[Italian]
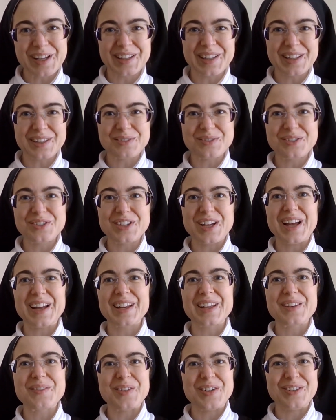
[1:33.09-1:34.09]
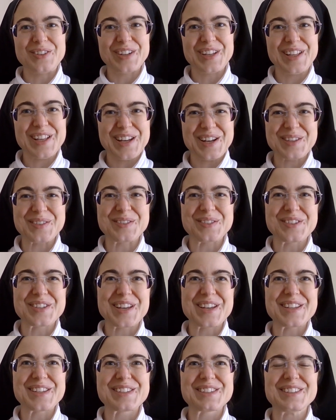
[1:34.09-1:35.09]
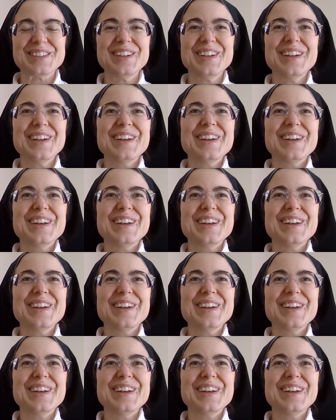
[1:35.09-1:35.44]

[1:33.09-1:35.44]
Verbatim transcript: ad annunciare quello che gli era successo.